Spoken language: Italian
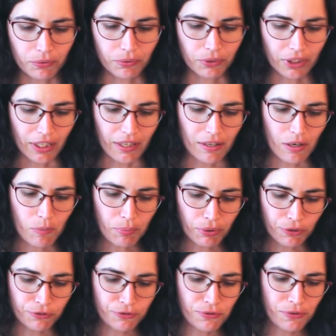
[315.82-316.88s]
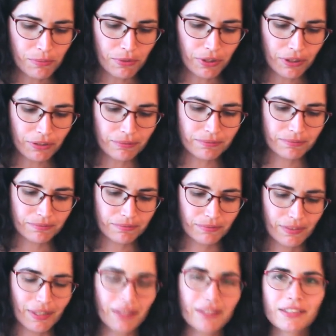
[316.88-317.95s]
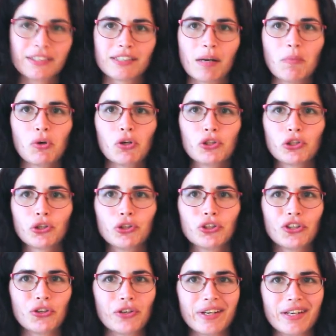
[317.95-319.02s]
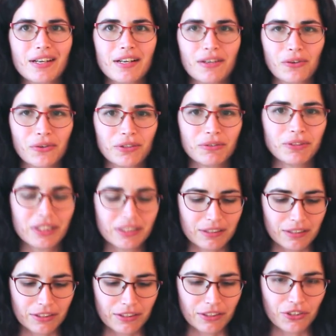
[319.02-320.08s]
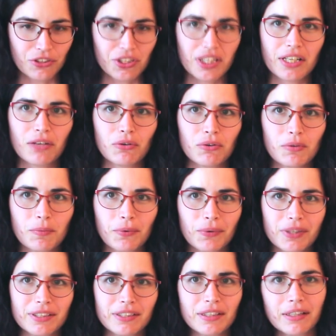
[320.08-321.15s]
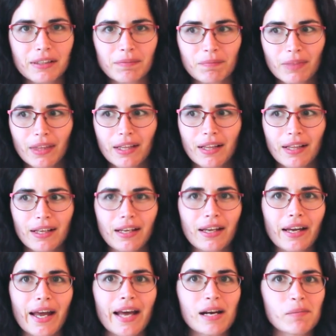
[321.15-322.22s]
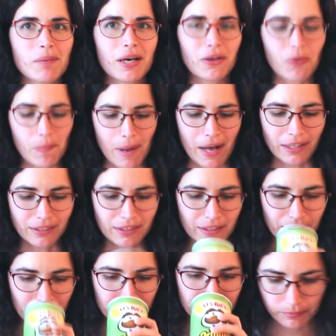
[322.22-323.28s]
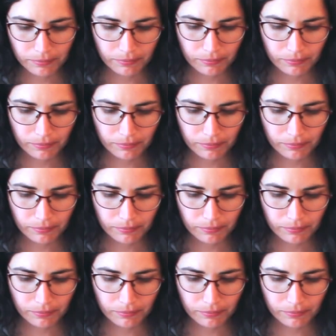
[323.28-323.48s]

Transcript: Ok, il profumo sa molto di origano, devo essere sincera, o comunque di eh, erba aromatica.